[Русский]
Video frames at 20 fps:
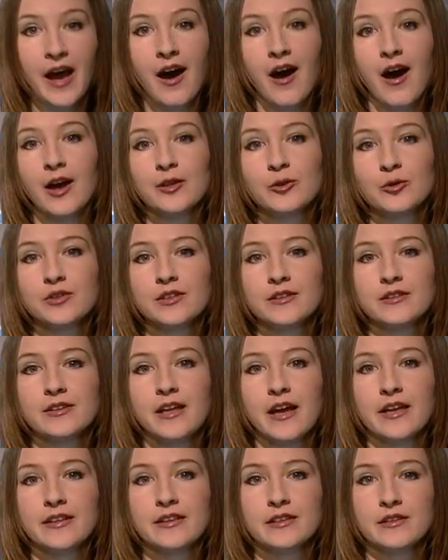Оно
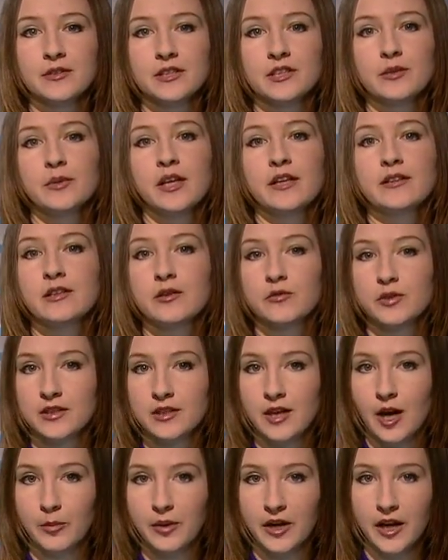состоится 18
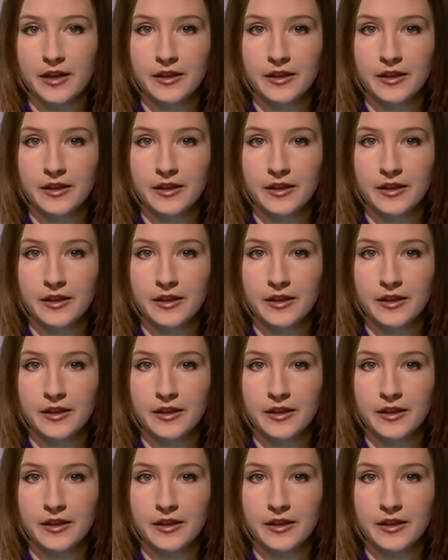декабря,